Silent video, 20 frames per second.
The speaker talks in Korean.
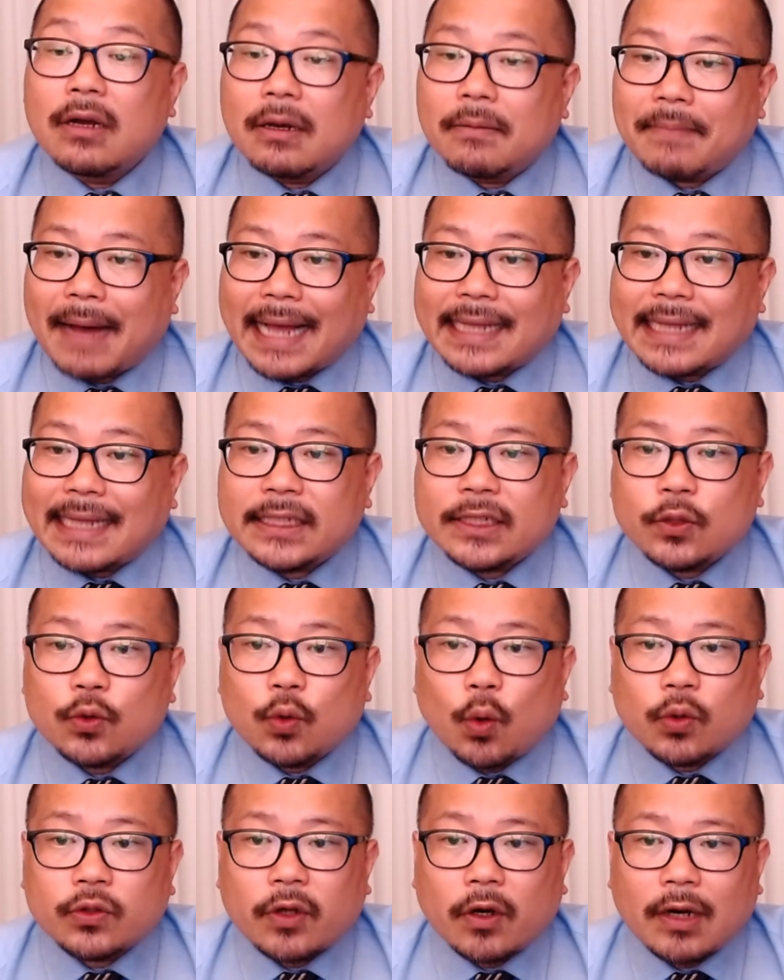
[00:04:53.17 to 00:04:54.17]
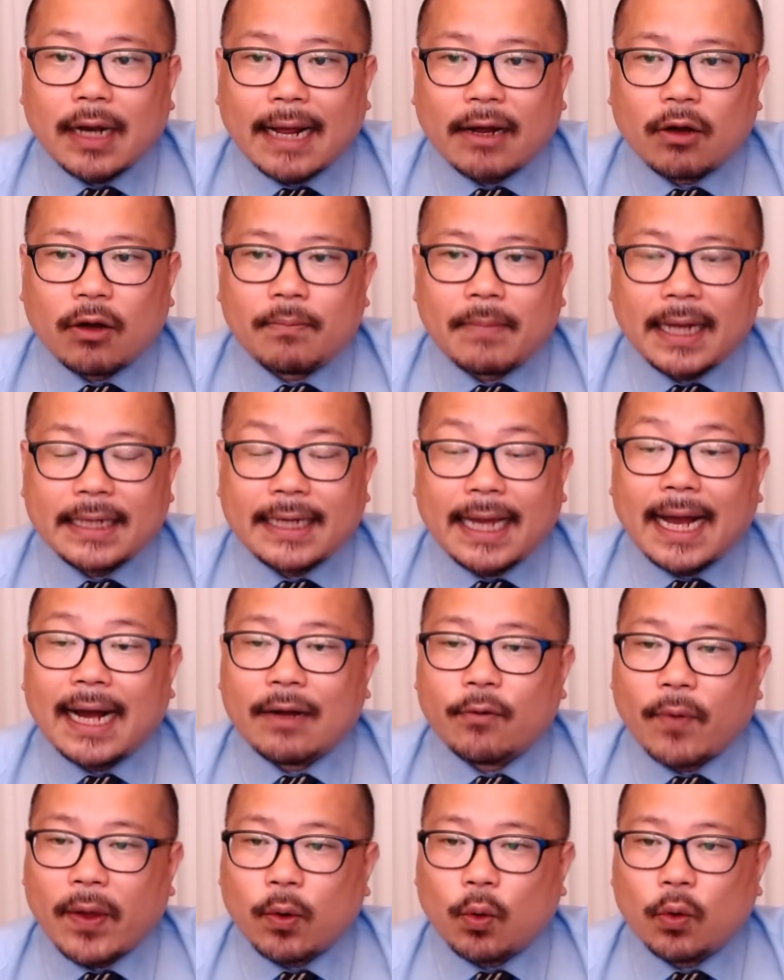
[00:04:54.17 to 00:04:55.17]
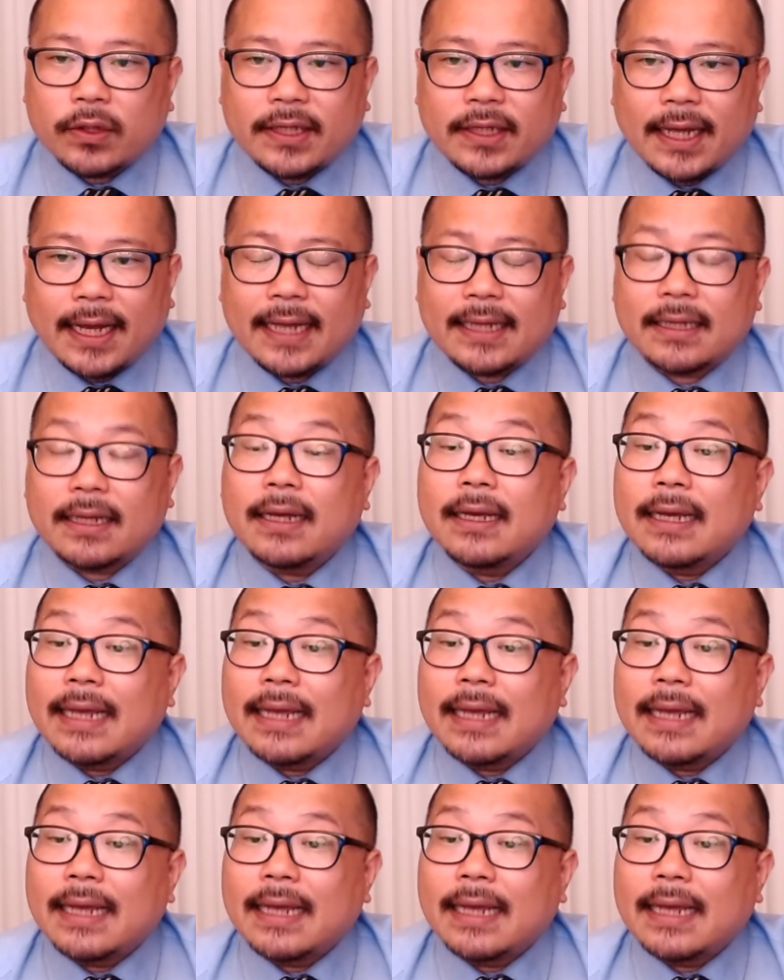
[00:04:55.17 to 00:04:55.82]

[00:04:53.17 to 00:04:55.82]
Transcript: 마치 욕설을 한 것 마냥 왜곡된